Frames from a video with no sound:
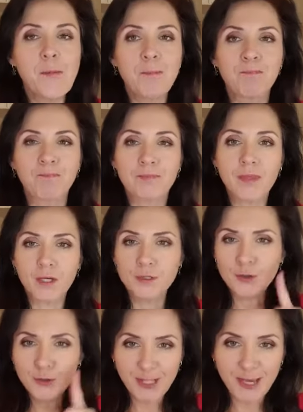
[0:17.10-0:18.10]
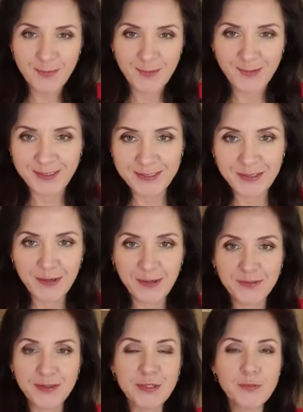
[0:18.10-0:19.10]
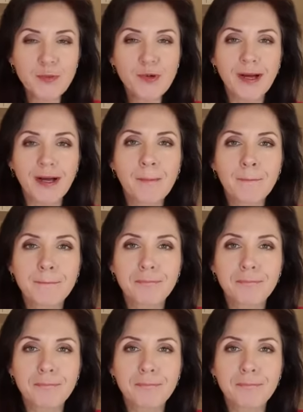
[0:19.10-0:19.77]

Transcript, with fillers: Mm, tutaj mówię do Facebooka,